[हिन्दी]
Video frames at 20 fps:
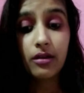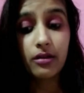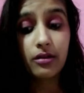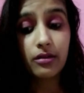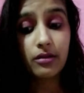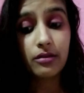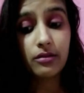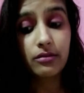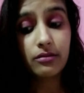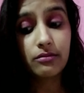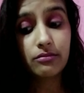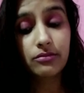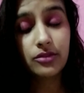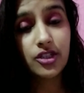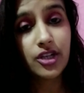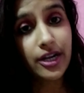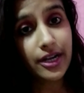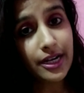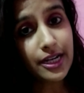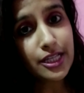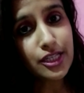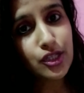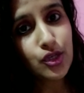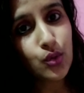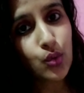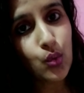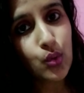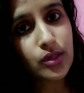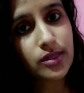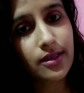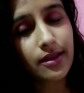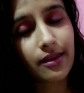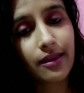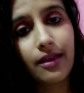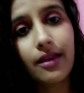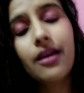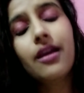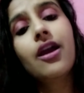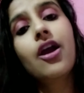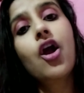झड़ने से रोक
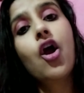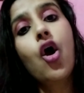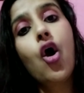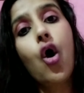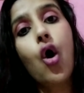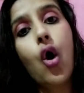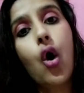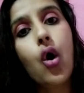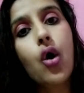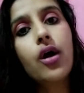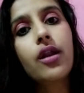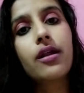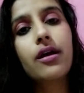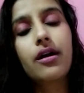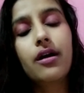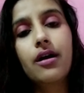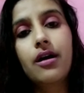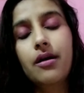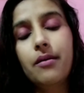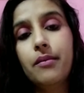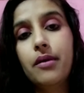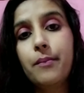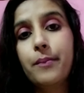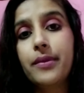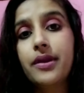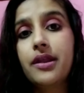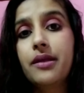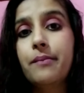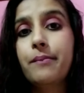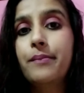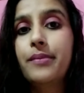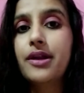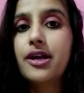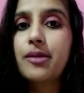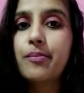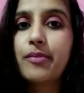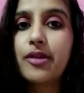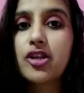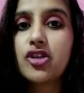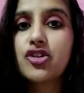सकें और हम अपने
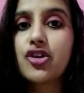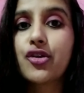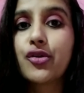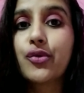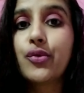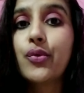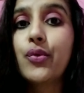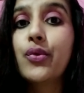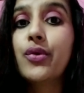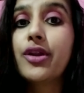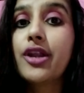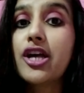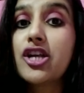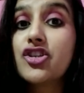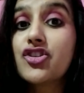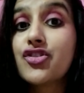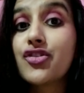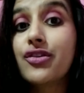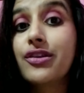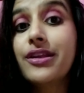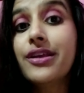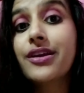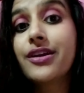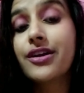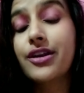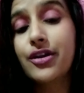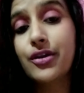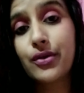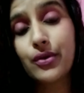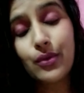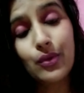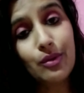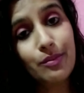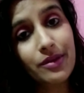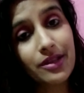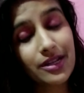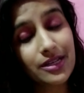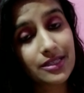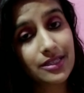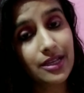ब्लड प्रेशर को नेचुरली कंट्रोल
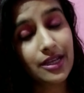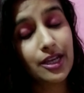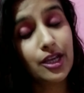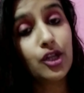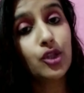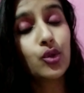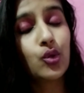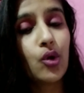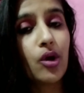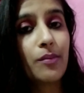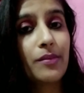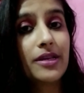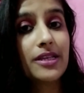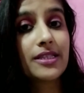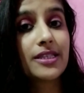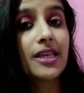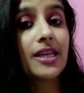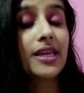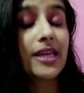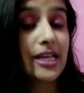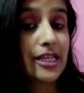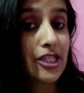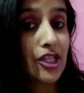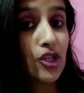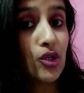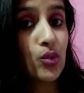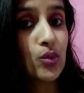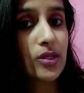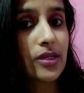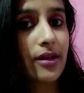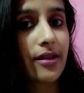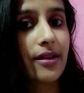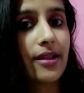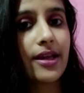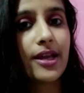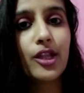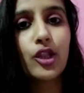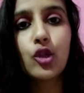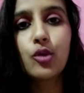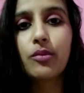में रख सकें तो हमें इसे कैसे यूज़ करना
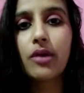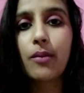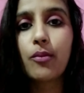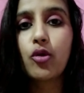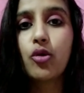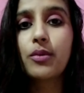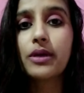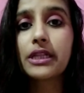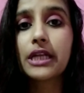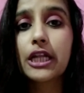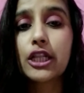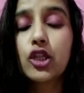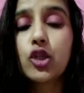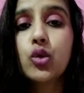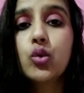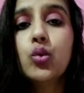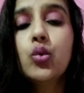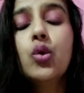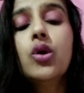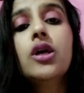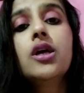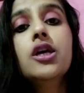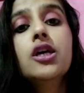है तो मैं आपको बताती हूँ